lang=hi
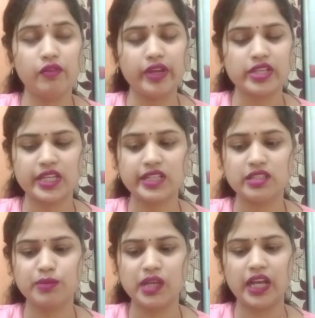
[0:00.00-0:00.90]
वैसा
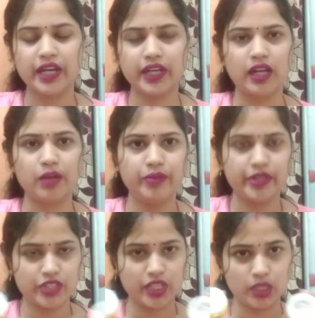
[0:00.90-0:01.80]
स्मेल आ रहा है
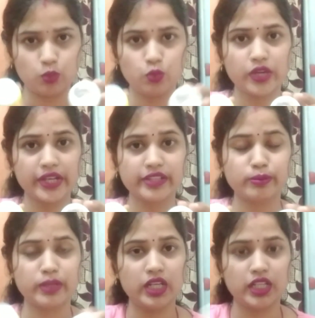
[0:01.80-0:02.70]
काफ़ी अच्छा है दोनों का
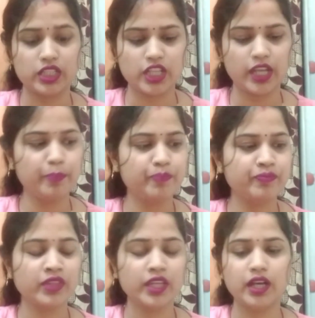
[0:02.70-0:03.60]
स्मेल ही अच्छा है
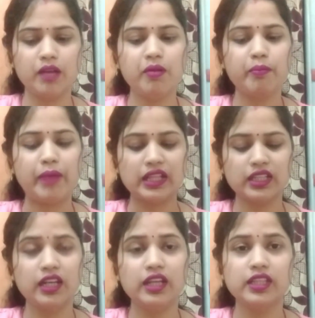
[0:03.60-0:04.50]
अब हम
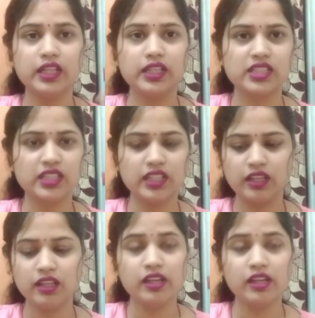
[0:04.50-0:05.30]
बात कर लेते हैं इसकी